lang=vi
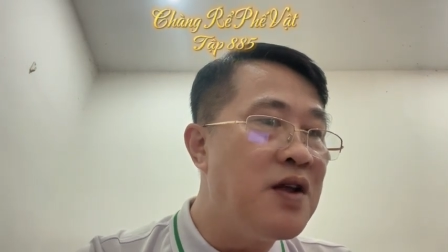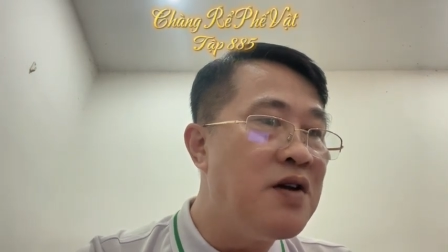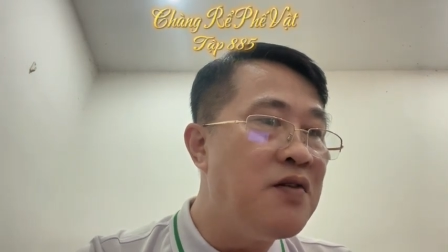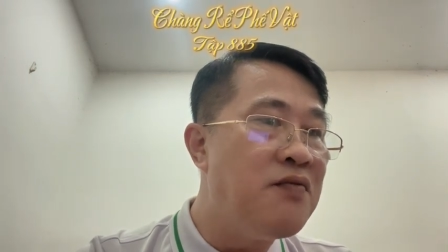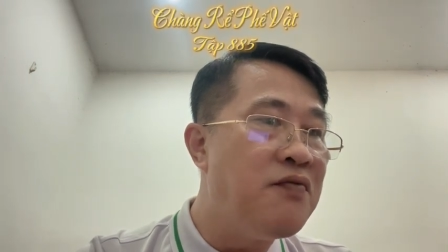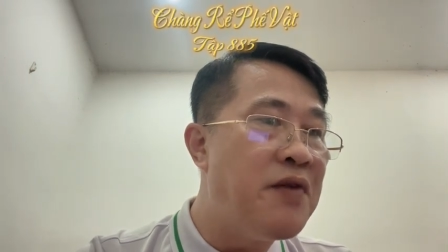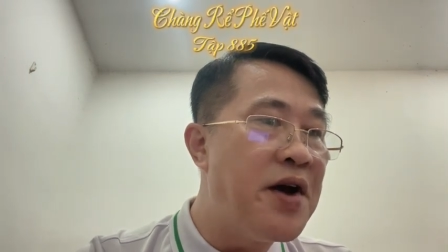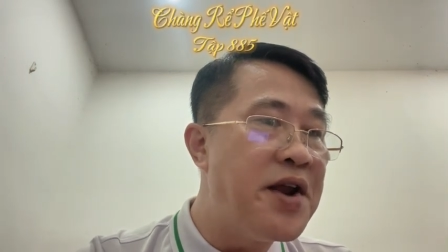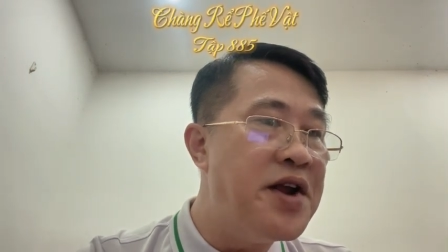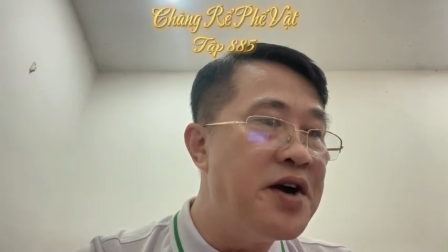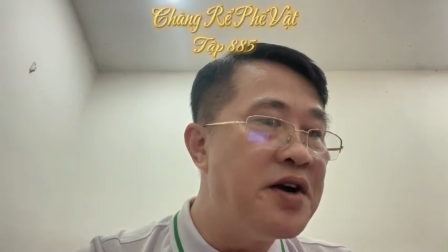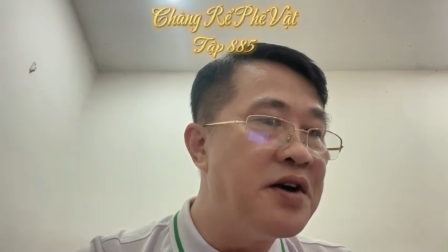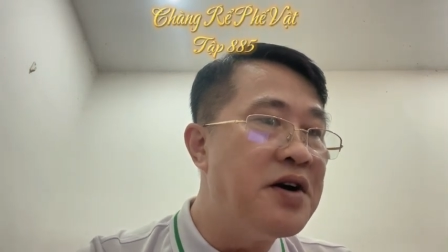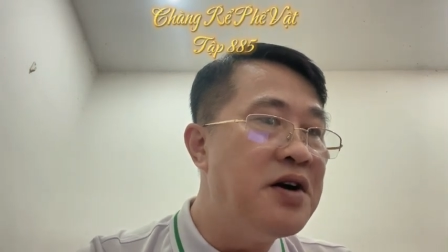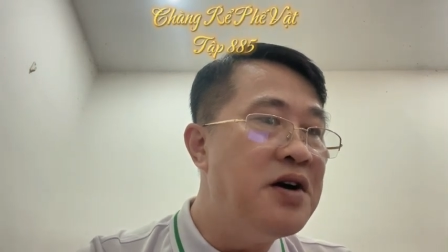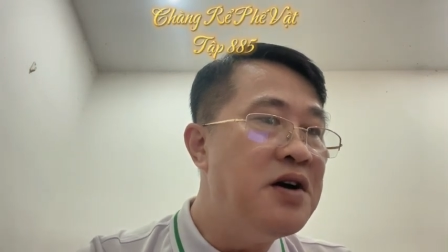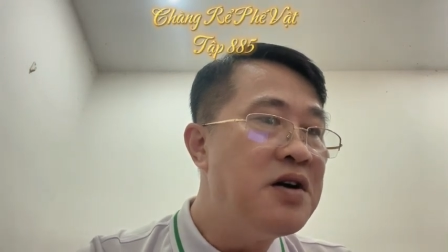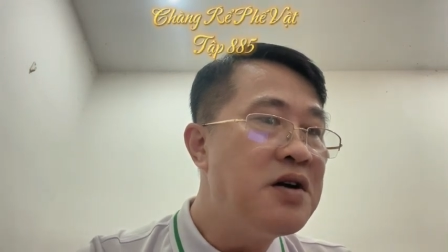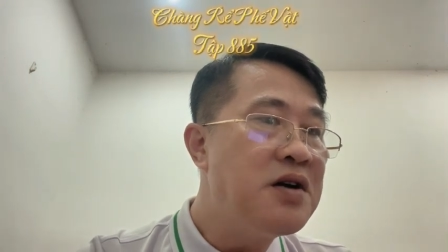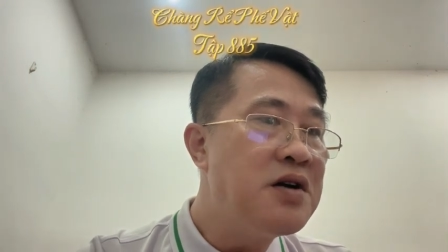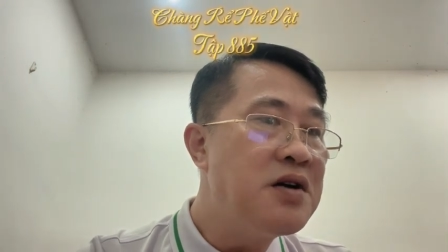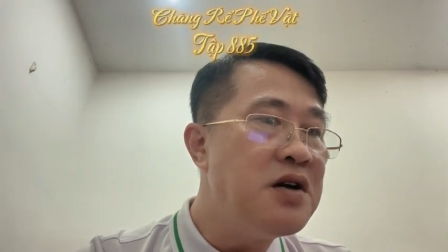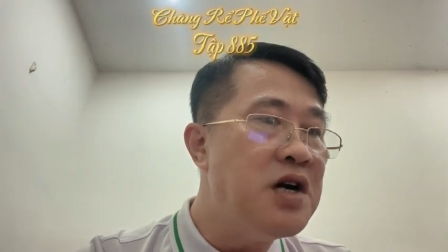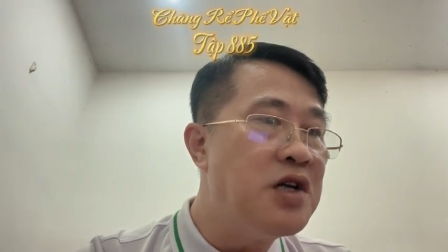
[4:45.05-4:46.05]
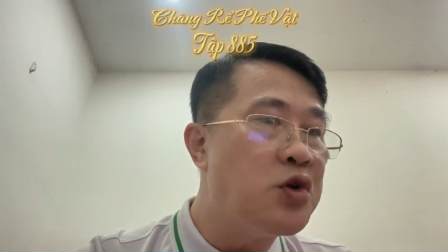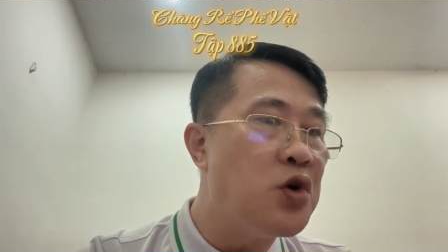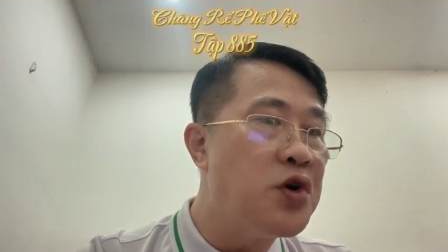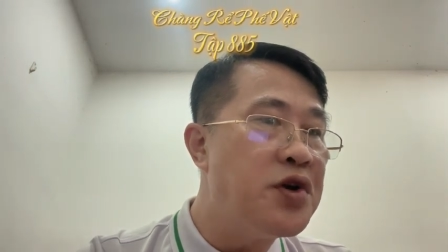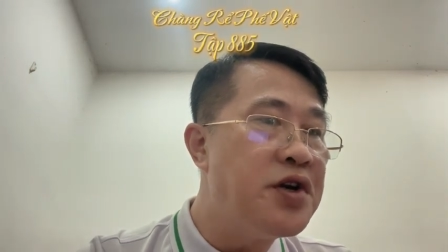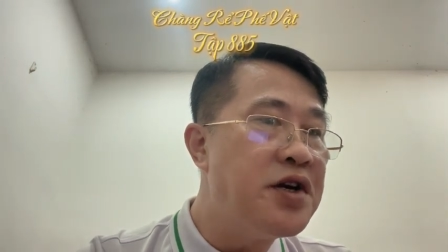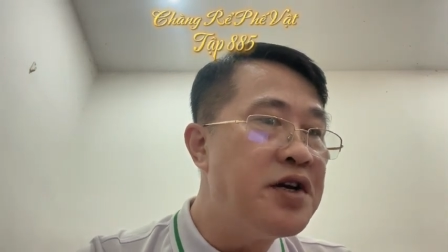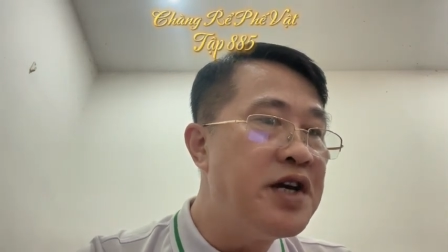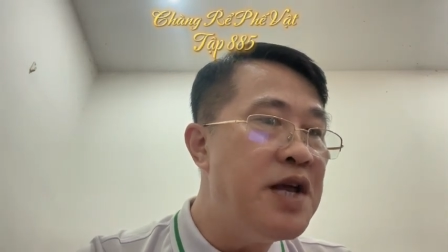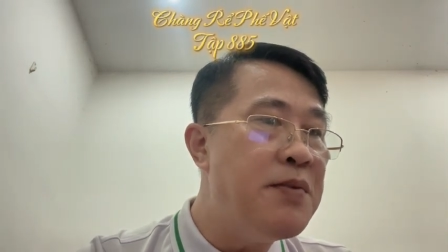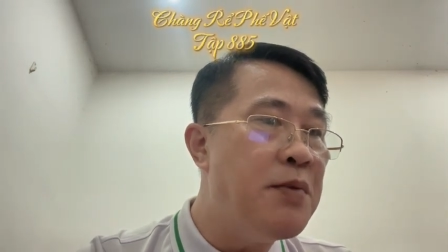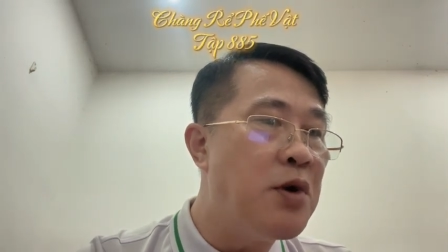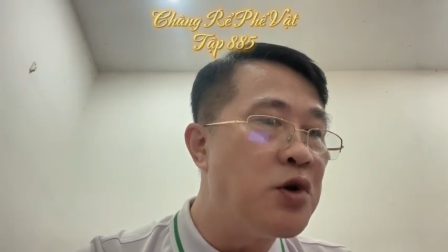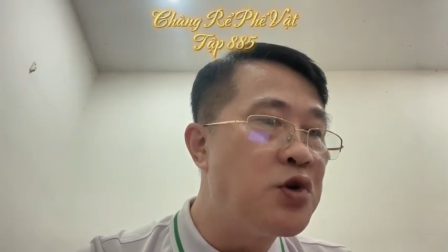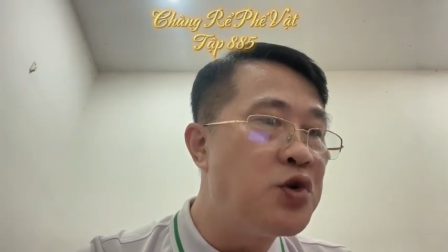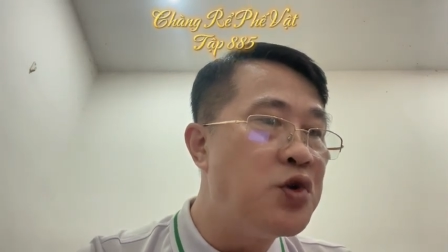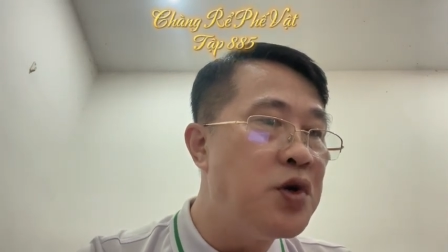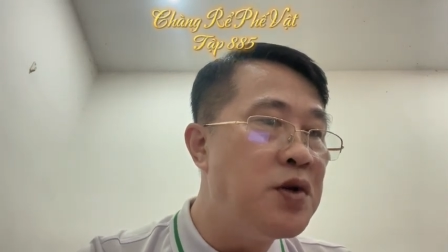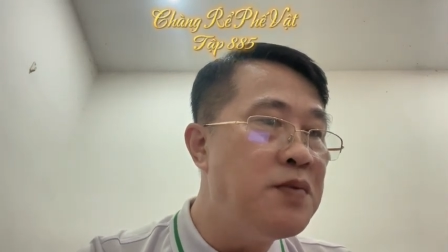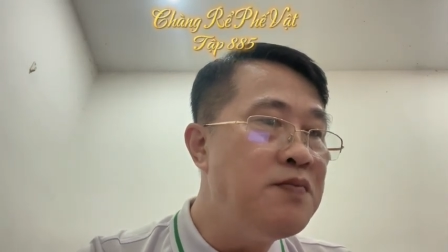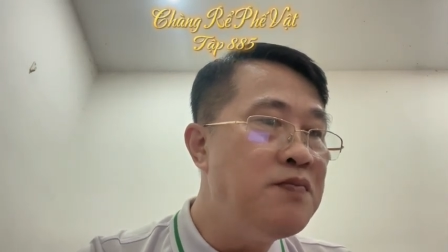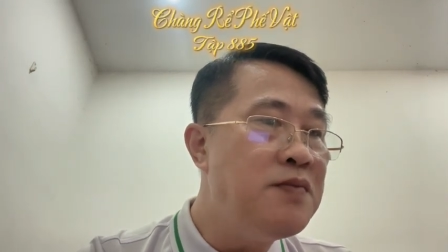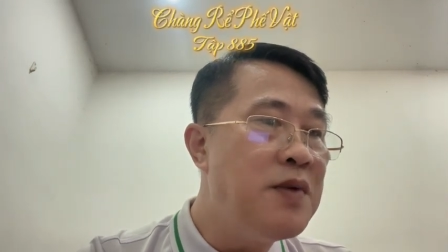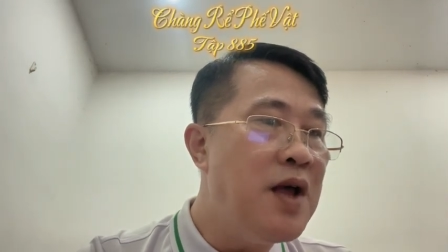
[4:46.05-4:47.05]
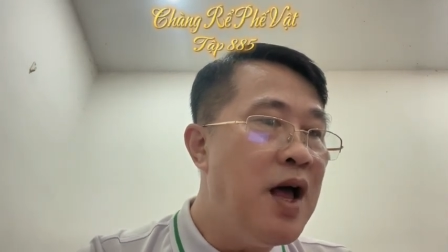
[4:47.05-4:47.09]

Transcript: và được Đưa tôi đi một chuyến